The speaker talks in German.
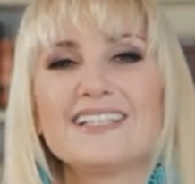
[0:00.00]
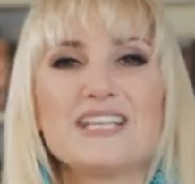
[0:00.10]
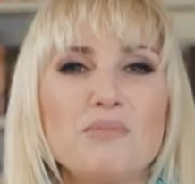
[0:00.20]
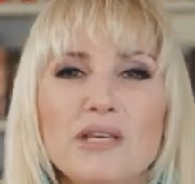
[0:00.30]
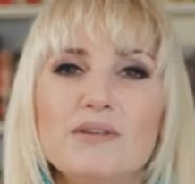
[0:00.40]

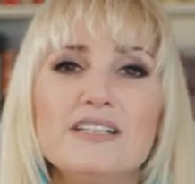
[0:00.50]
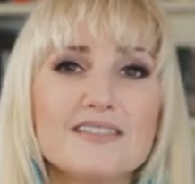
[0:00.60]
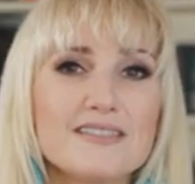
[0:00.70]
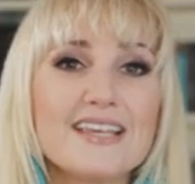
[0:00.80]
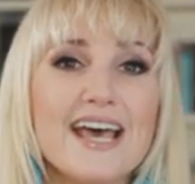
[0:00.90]
Die Bibel
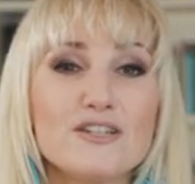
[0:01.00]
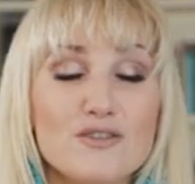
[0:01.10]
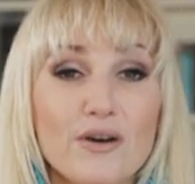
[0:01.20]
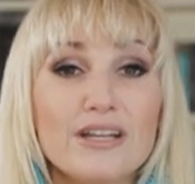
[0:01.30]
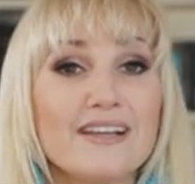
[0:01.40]
ist sehr
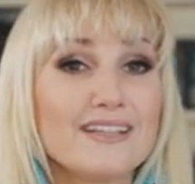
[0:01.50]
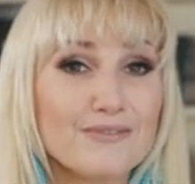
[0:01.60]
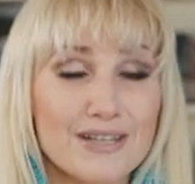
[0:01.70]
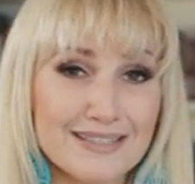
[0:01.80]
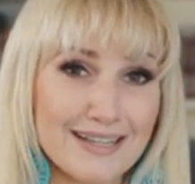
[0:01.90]

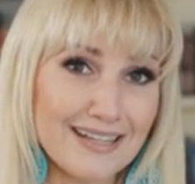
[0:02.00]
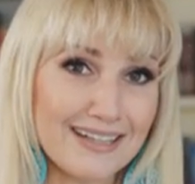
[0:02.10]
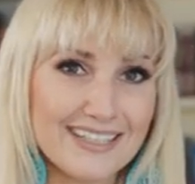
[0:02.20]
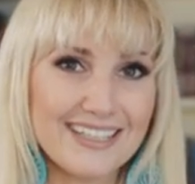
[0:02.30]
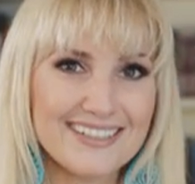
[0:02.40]
deutlich, was das
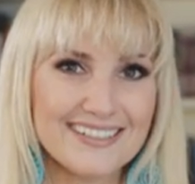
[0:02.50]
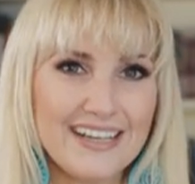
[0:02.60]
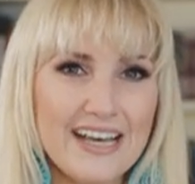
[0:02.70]
angeht.